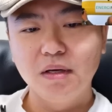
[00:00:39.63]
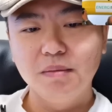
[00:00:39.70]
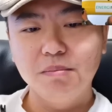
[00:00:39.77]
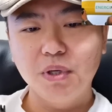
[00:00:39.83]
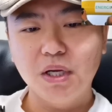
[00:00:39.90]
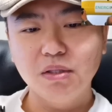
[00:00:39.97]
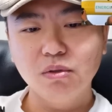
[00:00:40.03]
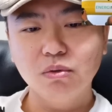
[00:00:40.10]

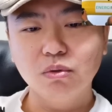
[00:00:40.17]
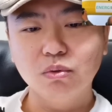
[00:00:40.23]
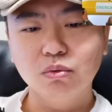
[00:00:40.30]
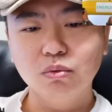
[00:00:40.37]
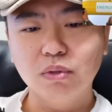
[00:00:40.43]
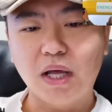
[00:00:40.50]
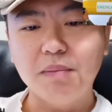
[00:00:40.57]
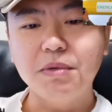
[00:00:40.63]
波兰总统
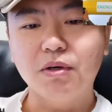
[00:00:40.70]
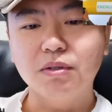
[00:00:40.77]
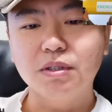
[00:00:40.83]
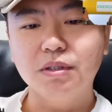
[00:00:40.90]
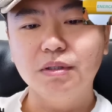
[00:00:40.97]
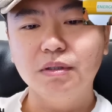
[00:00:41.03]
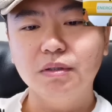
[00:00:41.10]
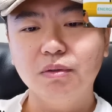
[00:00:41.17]
杜达表
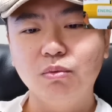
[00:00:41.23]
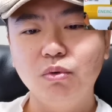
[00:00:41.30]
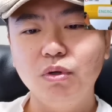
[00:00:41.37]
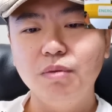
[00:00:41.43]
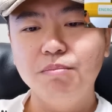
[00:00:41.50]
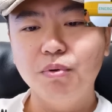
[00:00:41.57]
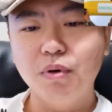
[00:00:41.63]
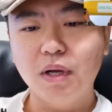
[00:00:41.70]
示，对
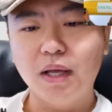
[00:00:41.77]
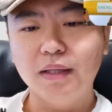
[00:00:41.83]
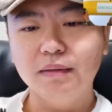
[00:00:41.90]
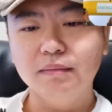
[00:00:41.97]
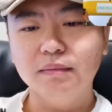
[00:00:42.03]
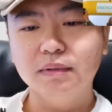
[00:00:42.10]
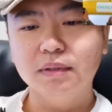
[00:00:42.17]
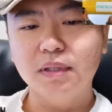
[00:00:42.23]
于波兰、
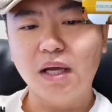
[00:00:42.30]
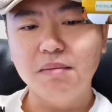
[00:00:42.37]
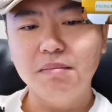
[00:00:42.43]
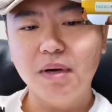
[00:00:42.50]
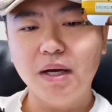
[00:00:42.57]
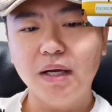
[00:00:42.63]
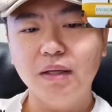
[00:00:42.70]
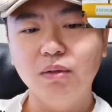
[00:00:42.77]
丹
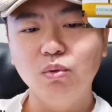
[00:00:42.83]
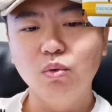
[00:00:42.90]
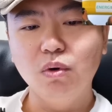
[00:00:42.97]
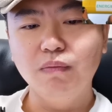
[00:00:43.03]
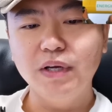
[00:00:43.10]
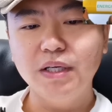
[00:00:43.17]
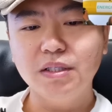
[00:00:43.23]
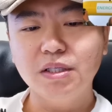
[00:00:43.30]
麦、挪
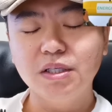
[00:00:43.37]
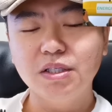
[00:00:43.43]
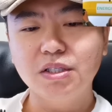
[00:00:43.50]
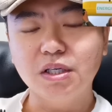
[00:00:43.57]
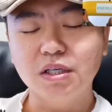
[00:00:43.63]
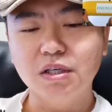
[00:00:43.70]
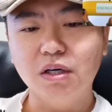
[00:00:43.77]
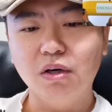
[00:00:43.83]
威甚至
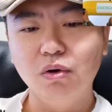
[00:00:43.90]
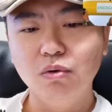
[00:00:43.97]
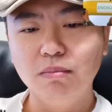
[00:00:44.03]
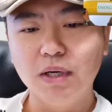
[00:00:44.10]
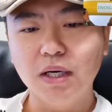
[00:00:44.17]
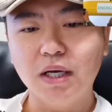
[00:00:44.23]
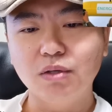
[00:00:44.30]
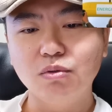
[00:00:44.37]
整个欧
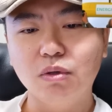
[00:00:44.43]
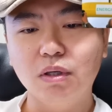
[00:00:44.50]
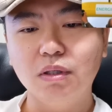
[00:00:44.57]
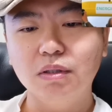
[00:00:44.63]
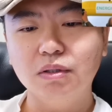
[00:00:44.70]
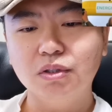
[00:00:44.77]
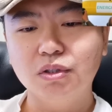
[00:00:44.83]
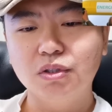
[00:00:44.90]
盟来说，
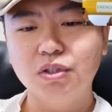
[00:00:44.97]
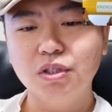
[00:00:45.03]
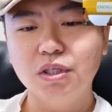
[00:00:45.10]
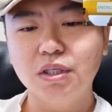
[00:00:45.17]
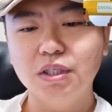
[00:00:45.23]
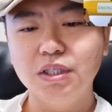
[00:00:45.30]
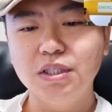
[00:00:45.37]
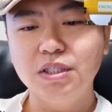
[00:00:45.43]

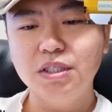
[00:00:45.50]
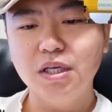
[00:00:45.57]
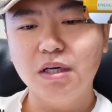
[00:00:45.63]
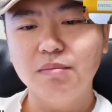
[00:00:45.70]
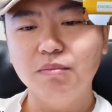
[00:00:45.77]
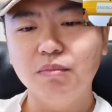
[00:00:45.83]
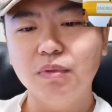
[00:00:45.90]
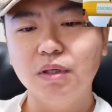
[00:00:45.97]
这一项
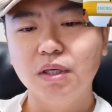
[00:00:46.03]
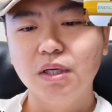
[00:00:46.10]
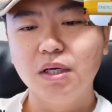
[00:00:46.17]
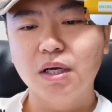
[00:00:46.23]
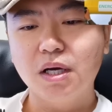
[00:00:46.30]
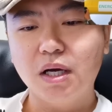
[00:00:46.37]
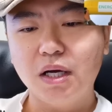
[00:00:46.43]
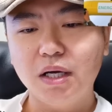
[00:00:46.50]
目
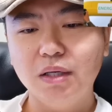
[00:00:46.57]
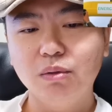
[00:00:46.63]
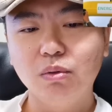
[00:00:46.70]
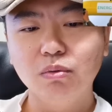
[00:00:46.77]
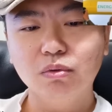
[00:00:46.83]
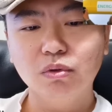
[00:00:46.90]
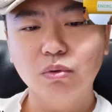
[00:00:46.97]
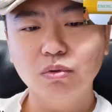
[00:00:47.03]
开
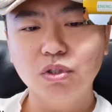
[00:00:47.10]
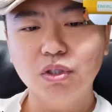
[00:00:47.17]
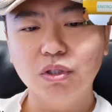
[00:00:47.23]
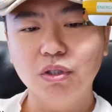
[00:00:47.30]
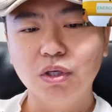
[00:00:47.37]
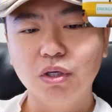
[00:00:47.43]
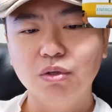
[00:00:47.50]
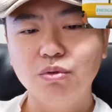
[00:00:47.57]
通都
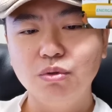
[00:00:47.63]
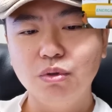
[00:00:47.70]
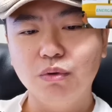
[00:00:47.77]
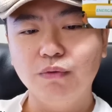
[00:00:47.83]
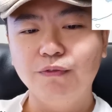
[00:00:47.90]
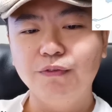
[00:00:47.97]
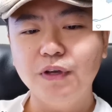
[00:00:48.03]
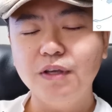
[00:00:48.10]
是具有
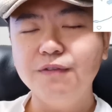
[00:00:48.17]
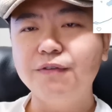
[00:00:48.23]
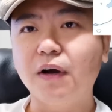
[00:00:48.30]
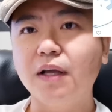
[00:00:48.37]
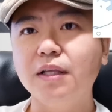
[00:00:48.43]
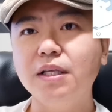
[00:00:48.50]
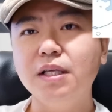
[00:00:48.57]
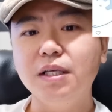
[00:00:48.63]
非
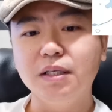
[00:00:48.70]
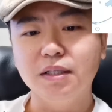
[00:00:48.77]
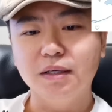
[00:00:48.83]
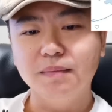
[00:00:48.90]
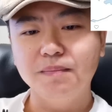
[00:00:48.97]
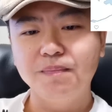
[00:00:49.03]
凡意义的。